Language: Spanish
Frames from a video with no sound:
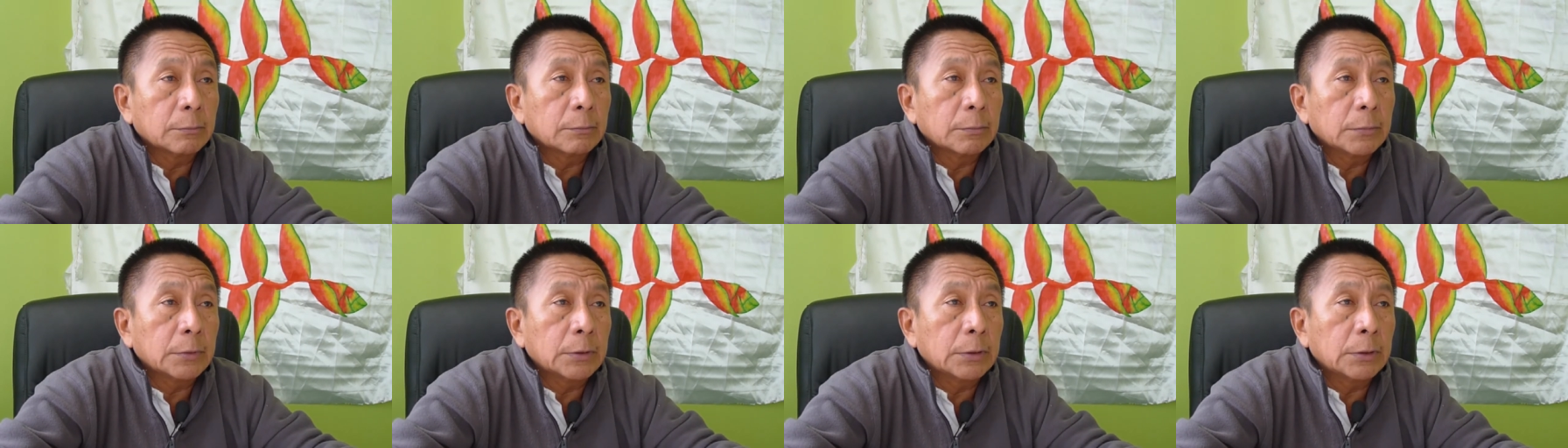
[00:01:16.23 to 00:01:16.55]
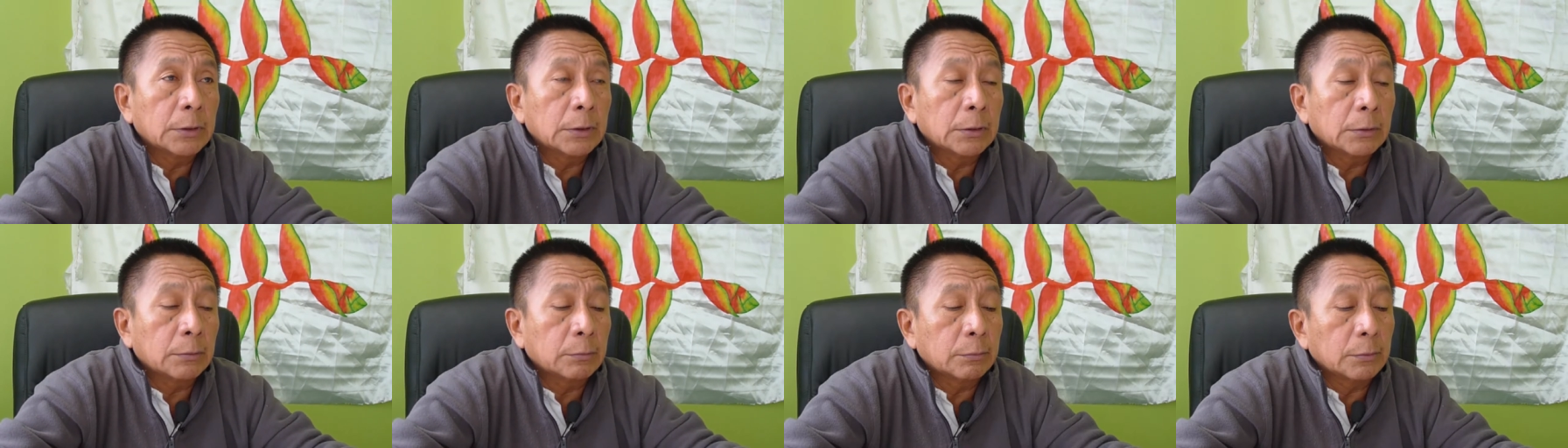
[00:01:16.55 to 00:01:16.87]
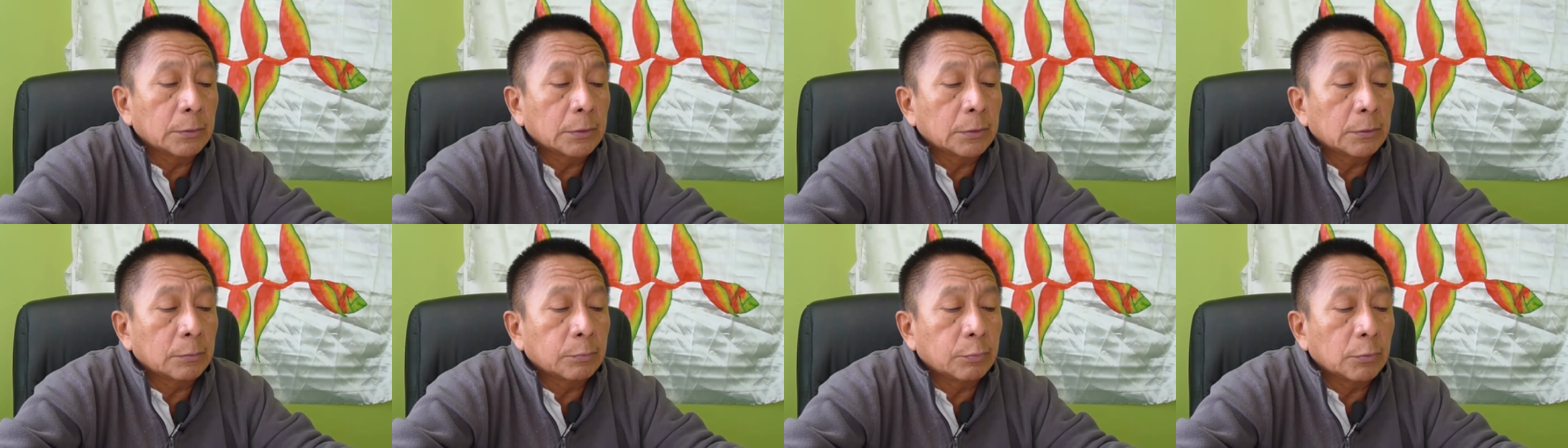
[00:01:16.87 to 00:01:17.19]
Pues. Y
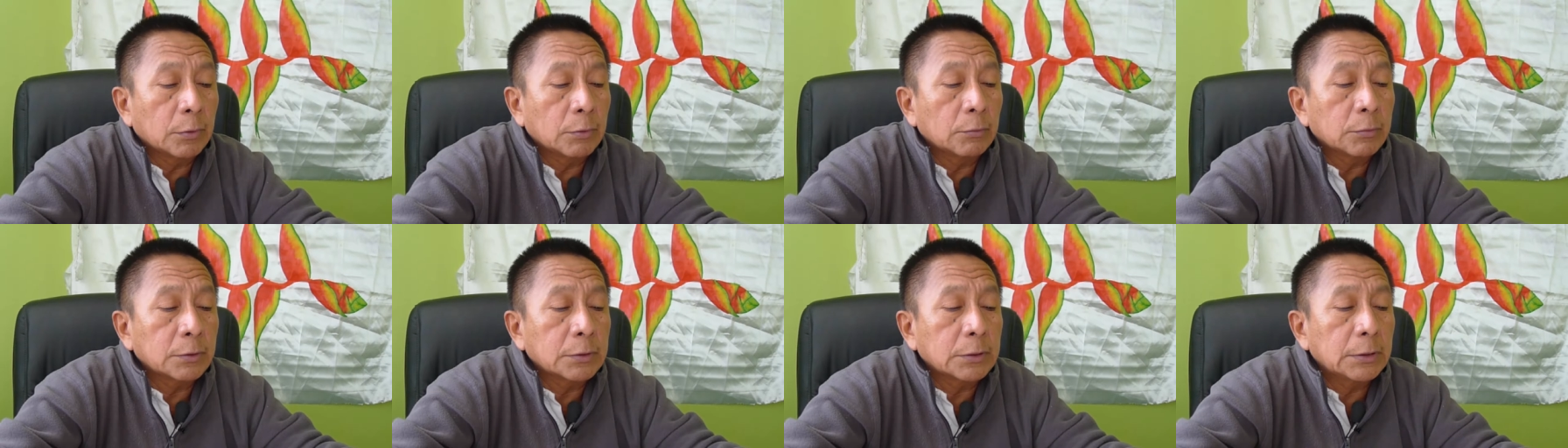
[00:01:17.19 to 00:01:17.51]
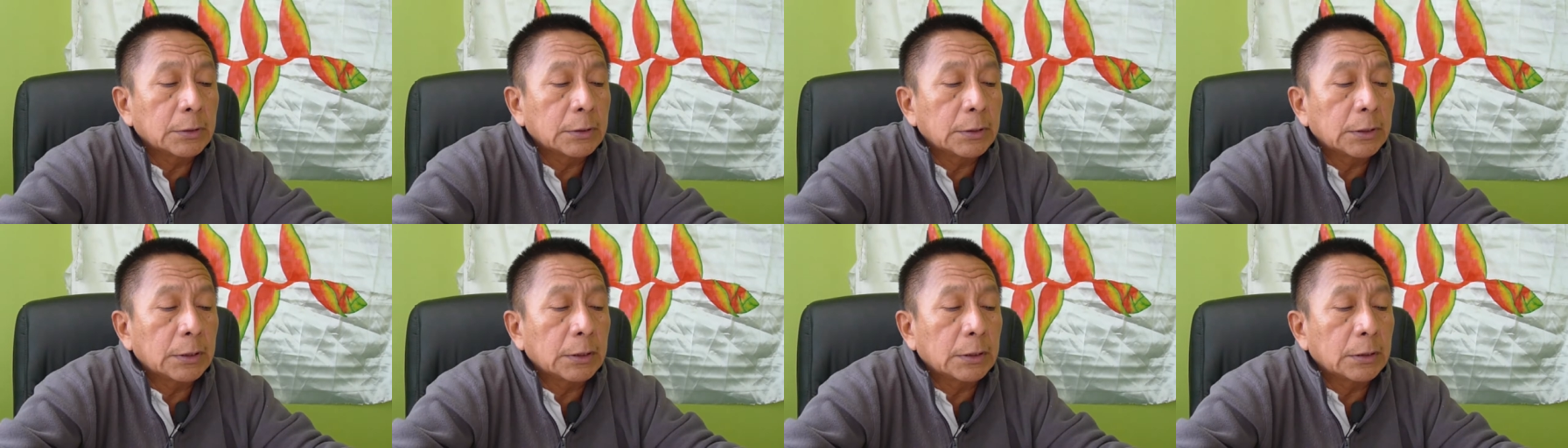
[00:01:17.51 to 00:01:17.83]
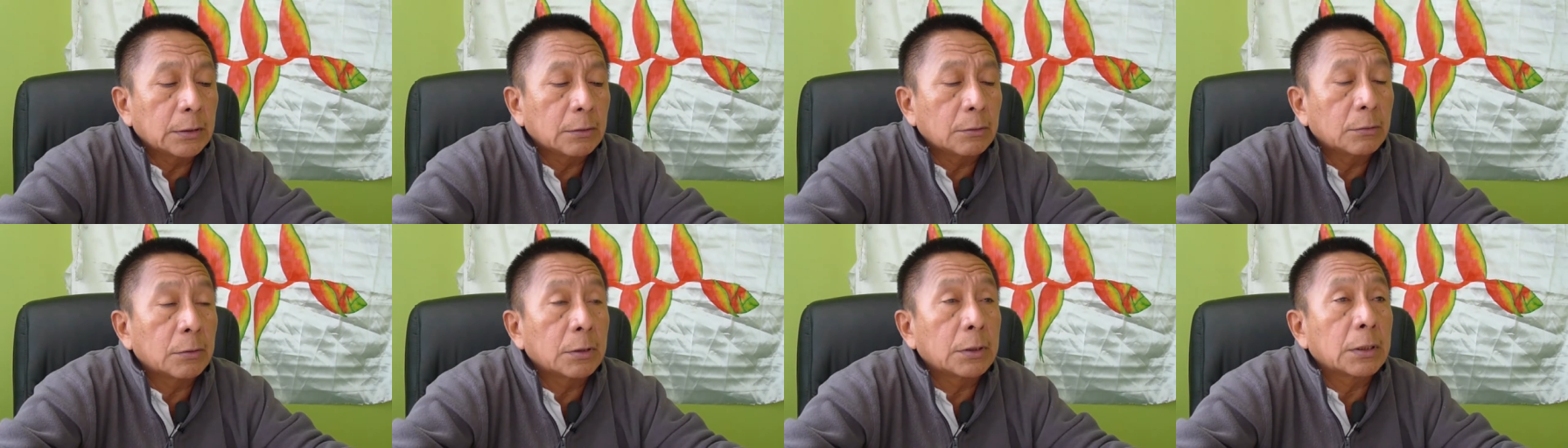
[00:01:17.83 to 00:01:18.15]
los, pueblos
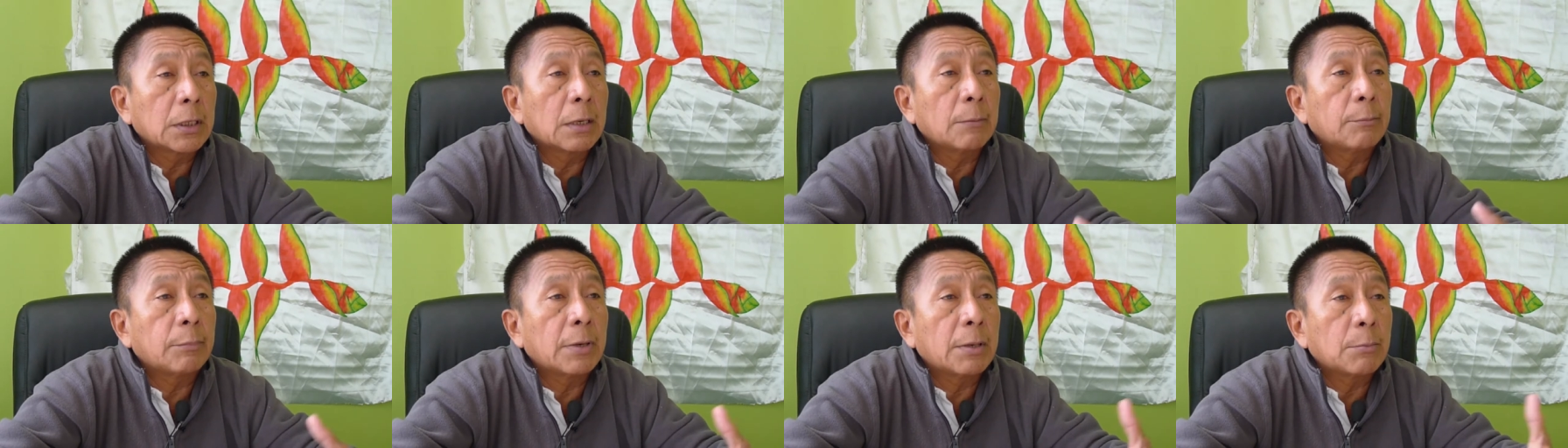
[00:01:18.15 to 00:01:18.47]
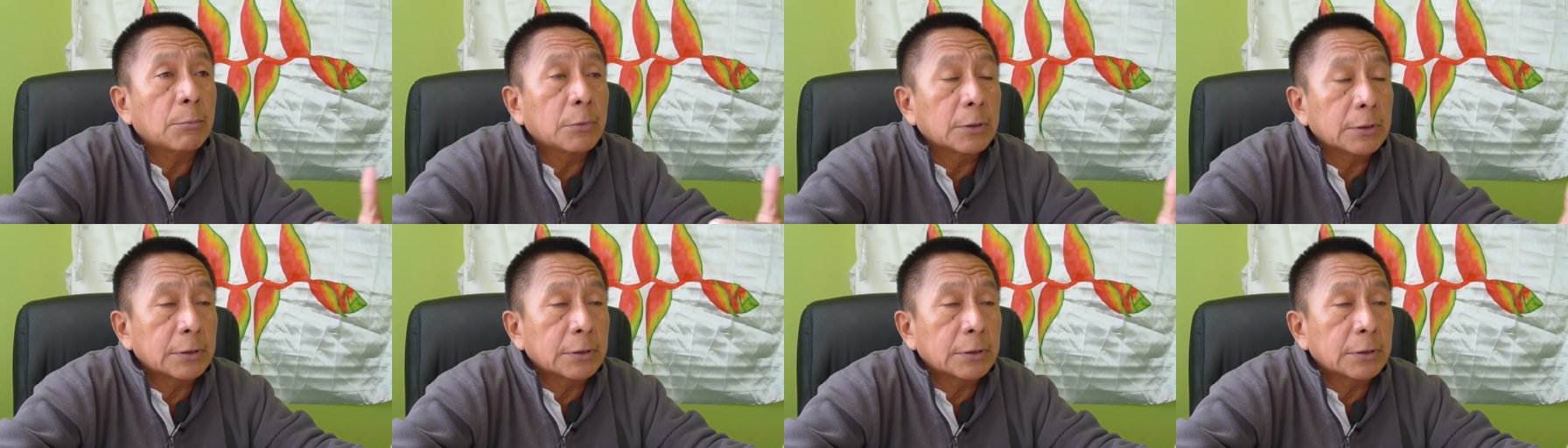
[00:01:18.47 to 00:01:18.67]
indígenas no escapamos